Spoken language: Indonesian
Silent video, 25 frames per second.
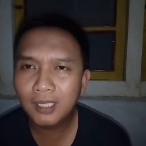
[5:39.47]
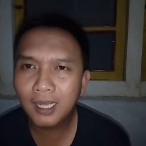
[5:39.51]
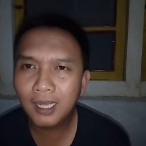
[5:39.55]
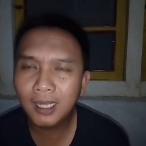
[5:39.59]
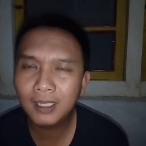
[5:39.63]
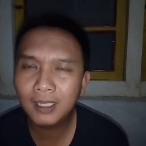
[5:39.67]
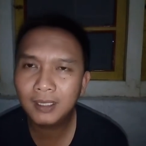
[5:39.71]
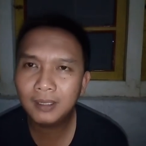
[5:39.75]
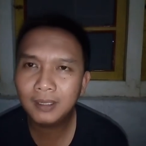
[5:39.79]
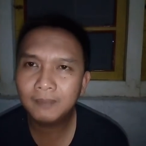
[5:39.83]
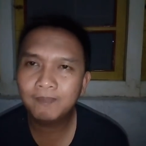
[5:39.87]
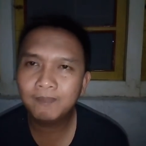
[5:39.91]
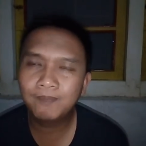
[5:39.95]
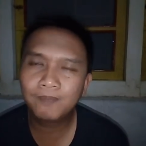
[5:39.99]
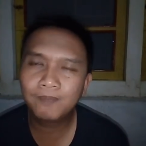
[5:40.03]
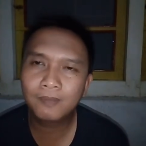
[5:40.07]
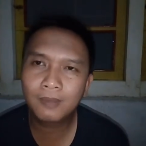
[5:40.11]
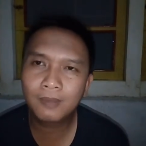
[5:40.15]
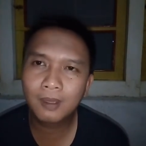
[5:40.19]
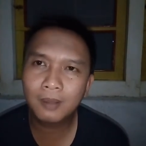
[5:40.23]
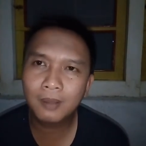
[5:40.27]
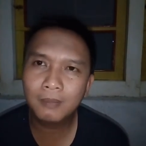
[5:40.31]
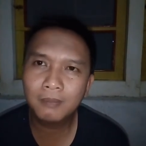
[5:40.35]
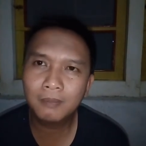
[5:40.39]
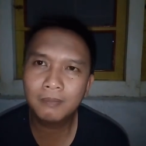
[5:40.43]

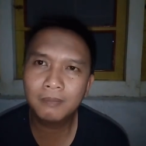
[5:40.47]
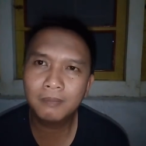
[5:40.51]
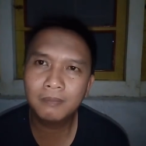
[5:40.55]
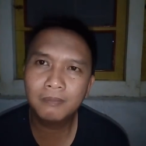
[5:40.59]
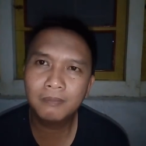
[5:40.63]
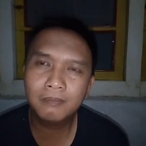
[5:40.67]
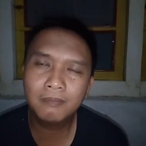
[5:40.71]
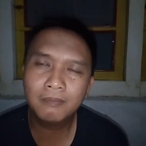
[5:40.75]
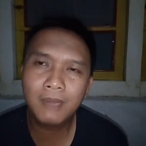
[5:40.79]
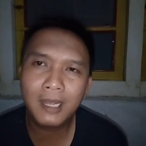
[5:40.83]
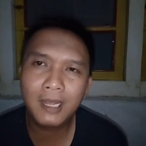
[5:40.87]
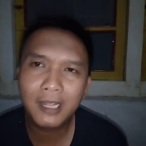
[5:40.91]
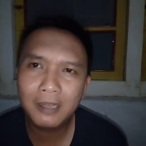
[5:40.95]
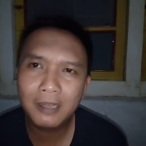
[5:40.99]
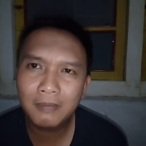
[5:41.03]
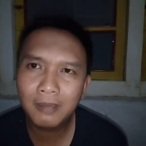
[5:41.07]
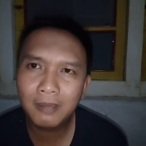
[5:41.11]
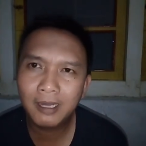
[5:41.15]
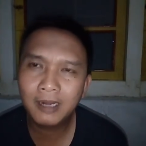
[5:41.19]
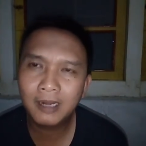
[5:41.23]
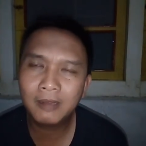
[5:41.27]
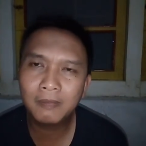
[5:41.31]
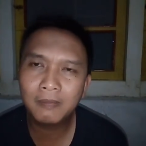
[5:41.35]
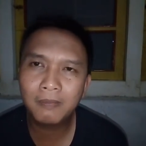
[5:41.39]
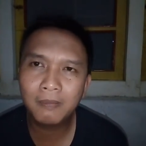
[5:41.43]
Kemudian
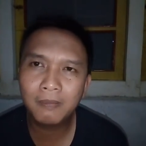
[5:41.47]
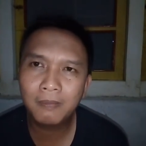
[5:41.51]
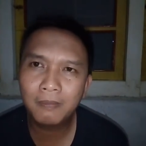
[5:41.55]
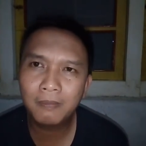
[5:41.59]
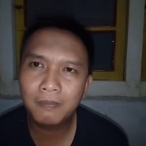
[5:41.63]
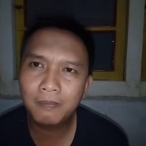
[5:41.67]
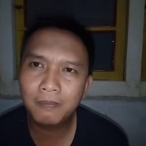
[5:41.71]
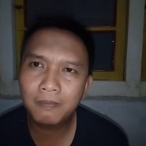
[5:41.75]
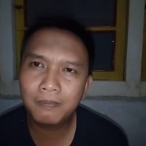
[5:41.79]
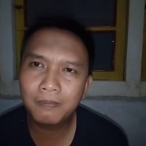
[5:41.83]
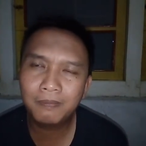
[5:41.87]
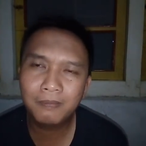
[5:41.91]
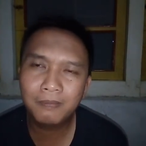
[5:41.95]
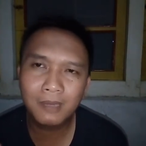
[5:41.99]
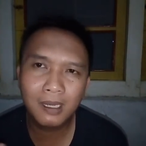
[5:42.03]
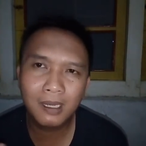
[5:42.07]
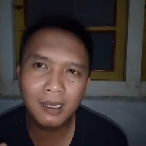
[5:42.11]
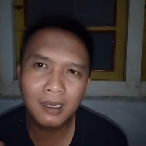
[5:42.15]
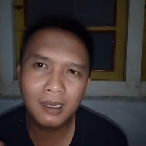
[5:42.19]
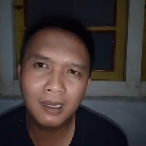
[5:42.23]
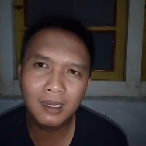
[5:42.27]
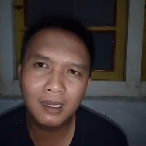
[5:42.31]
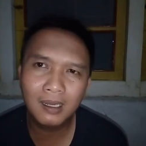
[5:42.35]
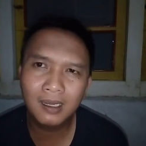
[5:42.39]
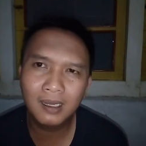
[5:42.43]
bagaimana
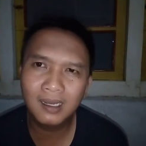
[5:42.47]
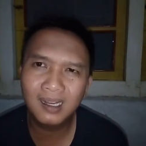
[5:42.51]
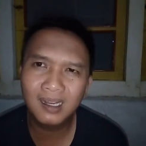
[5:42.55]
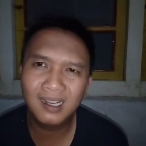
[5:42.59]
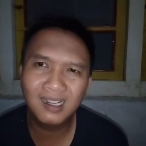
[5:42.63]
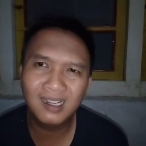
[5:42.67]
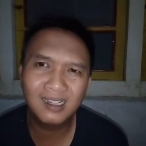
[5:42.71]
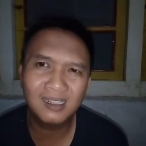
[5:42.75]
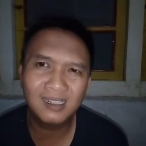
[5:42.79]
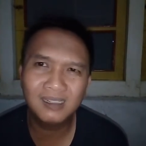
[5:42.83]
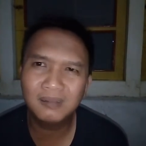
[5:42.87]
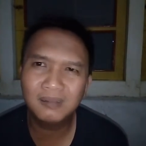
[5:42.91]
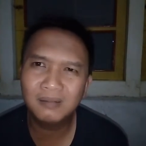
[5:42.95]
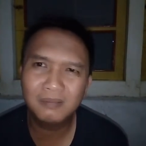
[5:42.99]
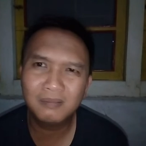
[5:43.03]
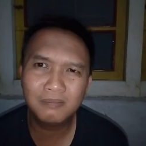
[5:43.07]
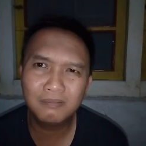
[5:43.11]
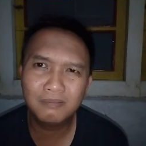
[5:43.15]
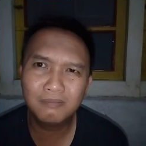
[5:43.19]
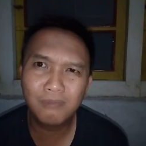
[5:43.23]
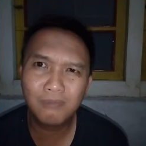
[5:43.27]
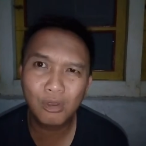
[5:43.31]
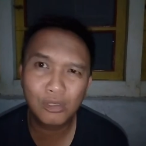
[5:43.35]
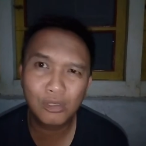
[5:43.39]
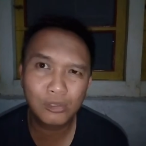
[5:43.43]

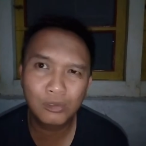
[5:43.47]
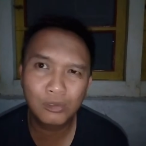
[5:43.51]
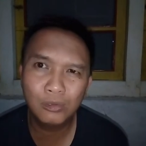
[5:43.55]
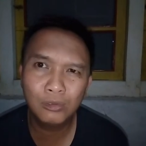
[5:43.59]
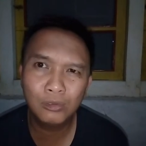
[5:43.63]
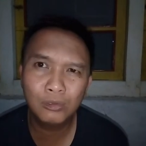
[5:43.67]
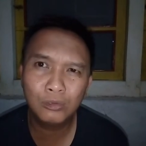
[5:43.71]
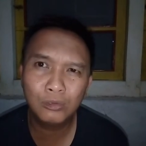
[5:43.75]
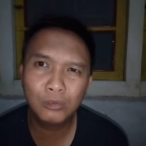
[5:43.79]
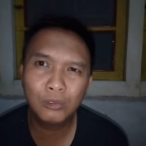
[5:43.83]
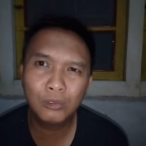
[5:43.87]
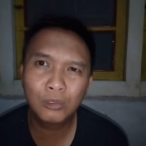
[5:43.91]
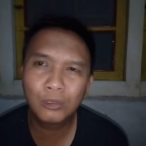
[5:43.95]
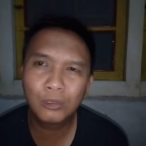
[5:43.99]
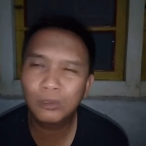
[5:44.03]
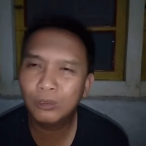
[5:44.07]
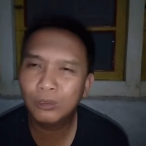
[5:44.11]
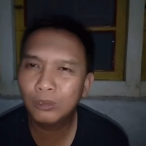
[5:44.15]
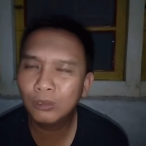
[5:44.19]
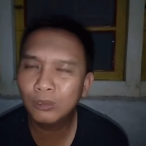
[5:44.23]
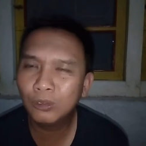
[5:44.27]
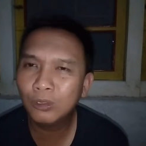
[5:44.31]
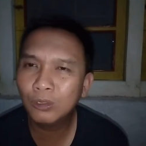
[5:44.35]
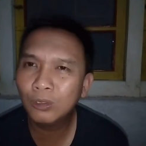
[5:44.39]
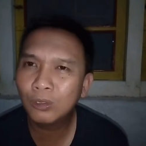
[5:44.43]
uh,
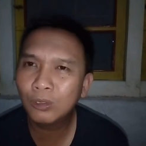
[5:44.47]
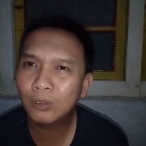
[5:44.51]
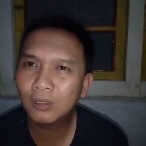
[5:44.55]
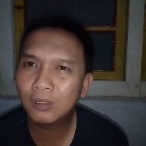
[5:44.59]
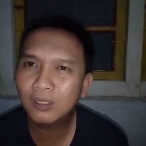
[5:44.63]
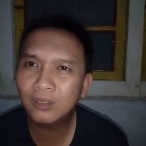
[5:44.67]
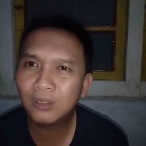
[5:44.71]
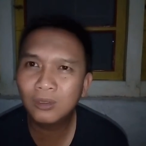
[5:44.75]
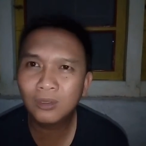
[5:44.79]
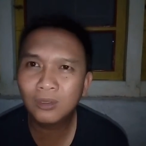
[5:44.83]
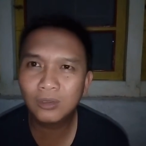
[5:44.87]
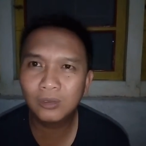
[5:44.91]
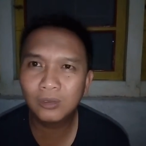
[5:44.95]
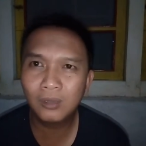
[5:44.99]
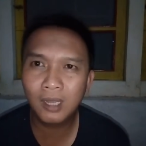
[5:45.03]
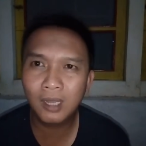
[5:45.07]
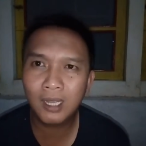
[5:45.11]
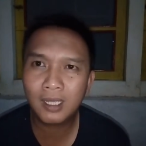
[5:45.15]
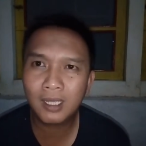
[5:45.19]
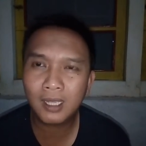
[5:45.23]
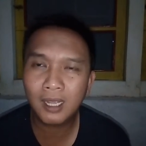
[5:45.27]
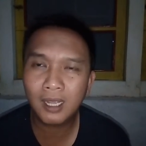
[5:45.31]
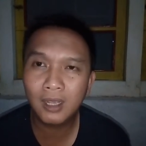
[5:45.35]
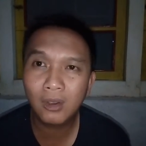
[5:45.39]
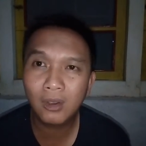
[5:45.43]
bosku untuk
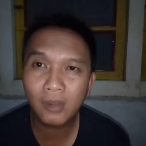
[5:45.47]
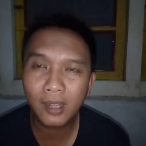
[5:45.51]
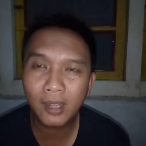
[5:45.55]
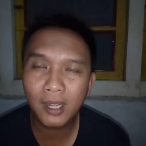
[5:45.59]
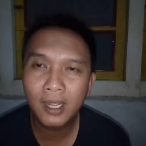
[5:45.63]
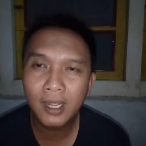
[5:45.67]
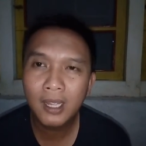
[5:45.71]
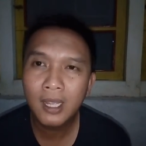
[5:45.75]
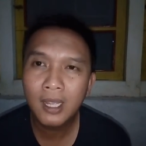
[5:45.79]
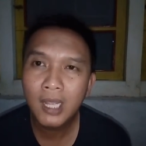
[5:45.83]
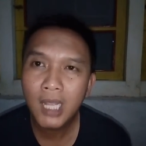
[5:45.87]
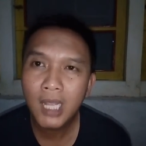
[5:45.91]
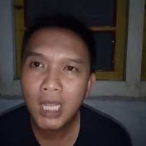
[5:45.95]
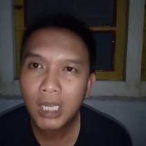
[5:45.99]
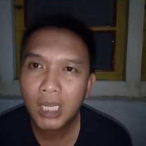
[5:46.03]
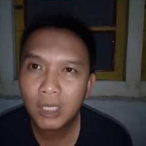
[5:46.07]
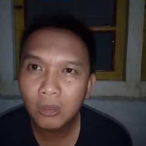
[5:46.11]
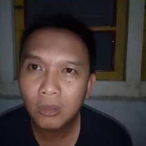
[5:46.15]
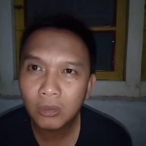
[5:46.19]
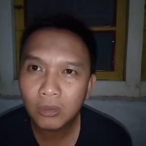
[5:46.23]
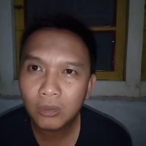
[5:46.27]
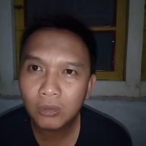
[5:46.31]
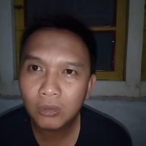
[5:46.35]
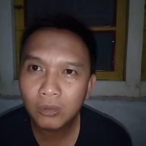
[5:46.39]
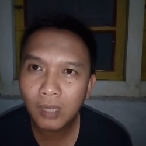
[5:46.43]
keuntungannya. Ya, oke,
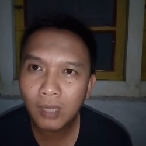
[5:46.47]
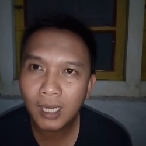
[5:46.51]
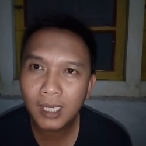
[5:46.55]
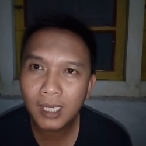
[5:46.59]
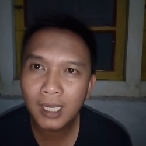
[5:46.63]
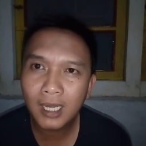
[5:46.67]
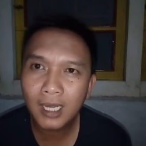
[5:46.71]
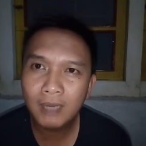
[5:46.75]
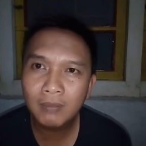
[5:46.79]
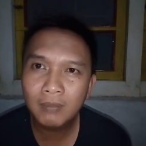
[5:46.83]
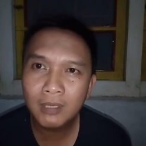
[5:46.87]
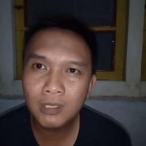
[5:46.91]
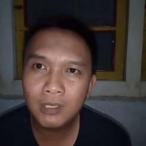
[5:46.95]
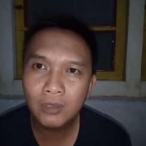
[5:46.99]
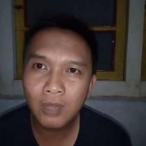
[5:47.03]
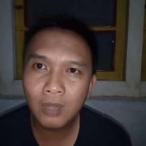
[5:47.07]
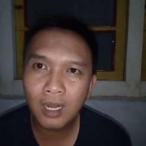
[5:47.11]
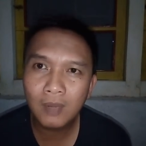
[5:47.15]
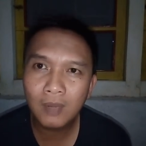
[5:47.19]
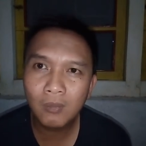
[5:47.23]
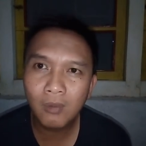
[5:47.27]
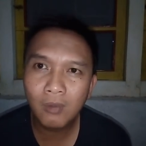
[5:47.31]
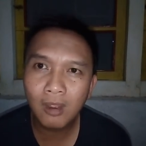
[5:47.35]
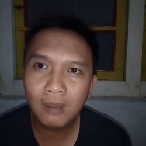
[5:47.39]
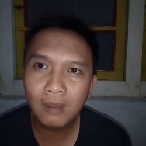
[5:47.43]
keuntungan
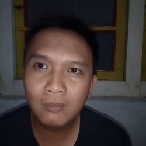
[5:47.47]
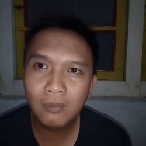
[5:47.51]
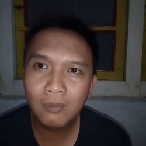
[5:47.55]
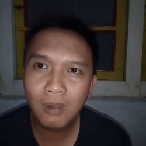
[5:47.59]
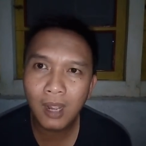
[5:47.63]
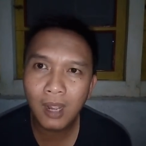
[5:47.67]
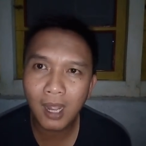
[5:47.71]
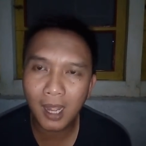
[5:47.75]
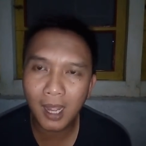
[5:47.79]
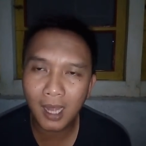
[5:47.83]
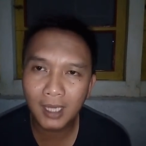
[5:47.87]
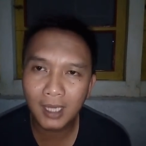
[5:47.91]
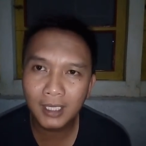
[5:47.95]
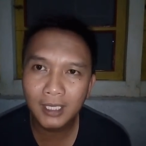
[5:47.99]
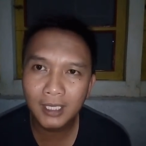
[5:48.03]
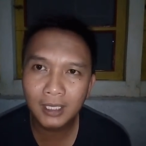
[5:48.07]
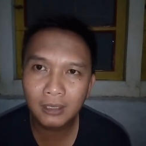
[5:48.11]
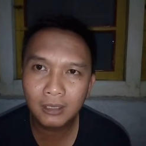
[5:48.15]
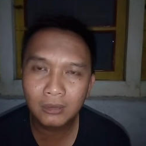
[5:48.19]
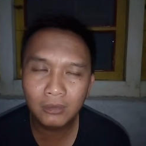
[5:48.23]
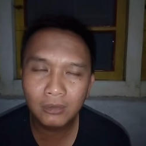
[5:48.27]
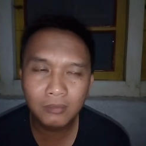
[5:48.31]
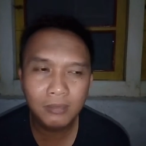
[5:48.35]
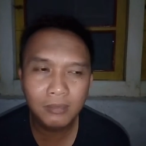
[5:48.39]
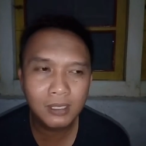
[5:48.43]
dari menjual
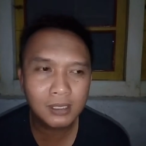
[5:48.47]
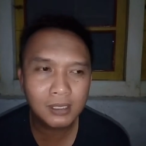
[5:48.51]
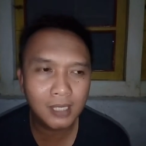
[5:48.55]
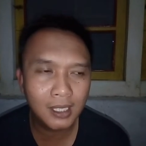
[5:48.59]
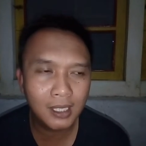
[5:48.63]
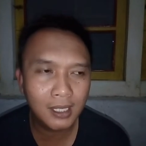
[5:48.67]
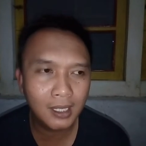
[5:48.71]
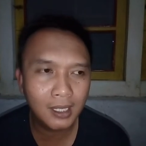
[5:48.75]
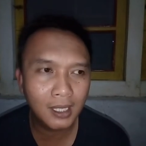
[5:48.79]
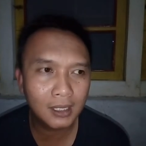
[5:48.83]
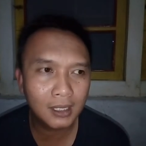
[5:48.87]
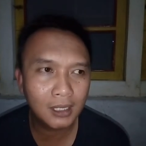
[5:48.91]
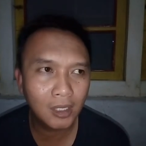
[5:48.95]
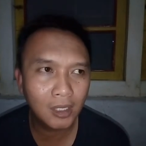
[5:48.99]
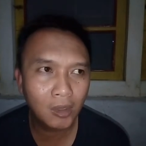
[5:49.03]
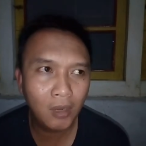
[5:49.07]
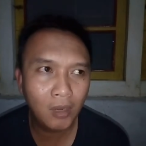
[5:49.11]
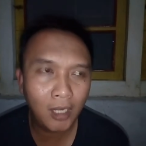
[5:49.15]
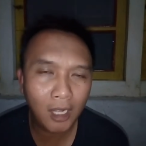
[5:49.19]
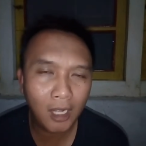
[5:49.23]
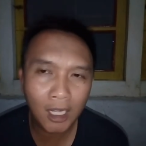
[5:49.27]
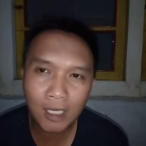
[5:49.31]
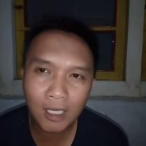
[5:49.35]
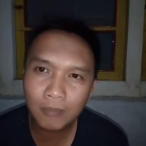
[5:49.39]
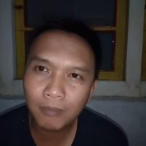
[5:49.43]
buah-buahan itu bisa
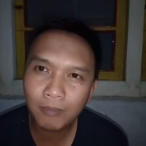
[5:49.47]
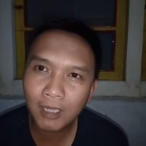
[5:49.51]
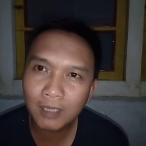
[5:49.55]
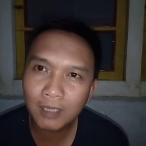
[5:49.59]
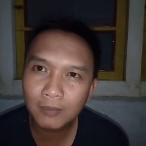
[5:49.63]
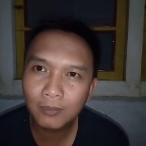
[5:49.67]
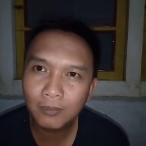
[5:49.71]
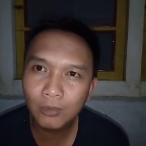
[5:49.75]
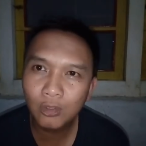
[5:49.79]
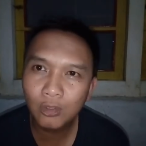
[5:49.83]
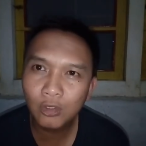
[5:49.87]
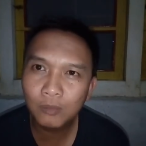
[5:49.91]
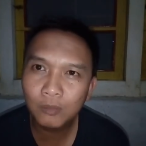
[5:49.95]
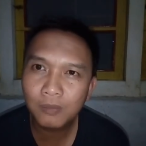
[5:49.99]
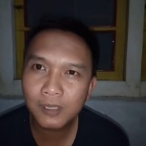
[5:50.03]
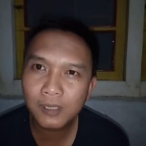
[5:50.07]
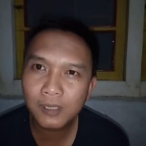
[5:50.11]
dikategorikan 40%